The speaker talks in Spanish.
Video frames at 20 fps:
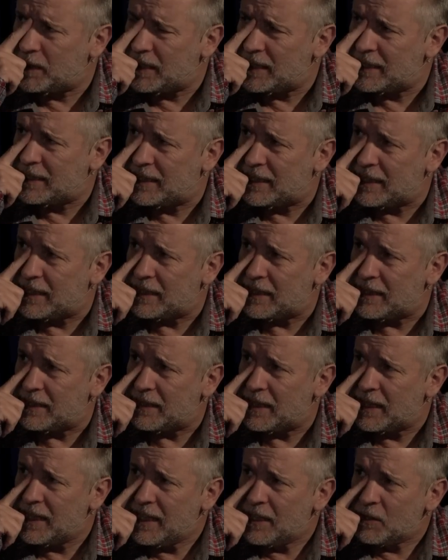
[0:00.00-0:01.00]

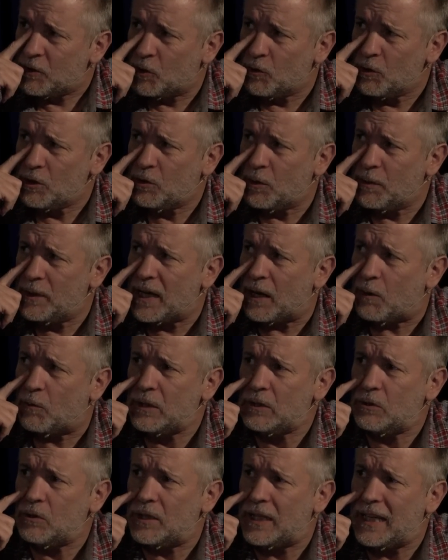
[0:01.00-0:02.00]
Este, todo esto viene a
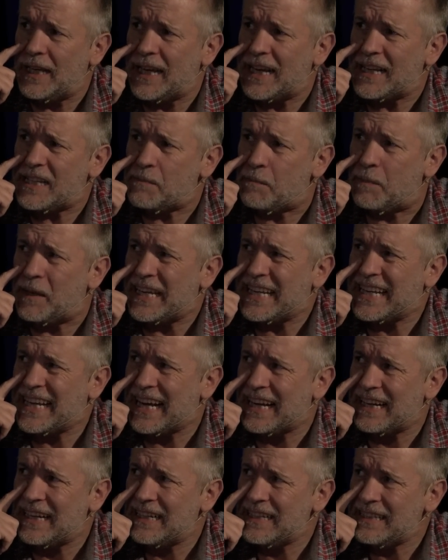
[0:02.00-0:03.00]
cuento de
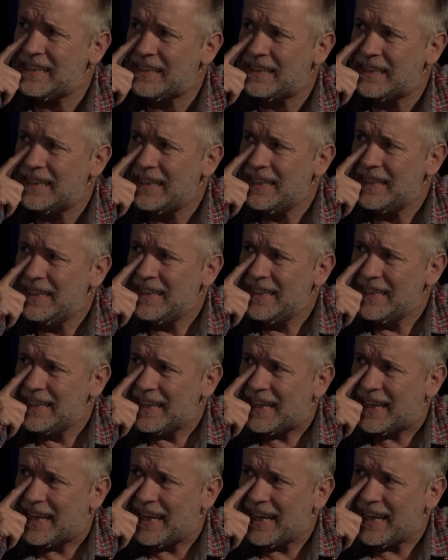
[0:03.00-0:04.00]
explicarles
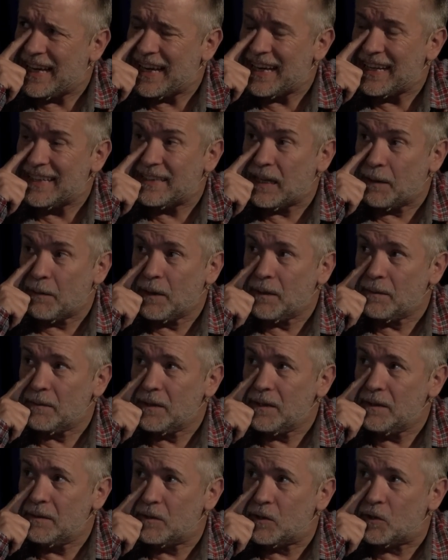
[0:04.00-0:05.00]
que
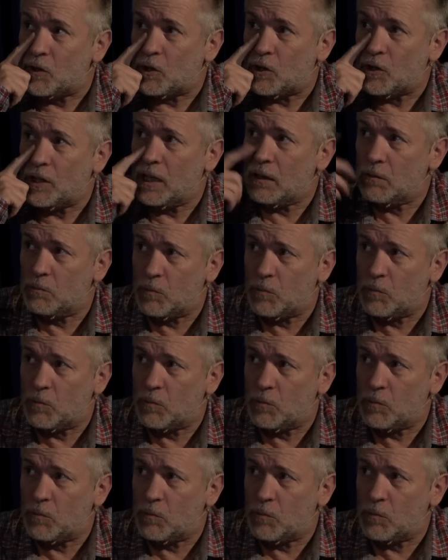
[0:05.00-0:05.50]
estaban rodeados,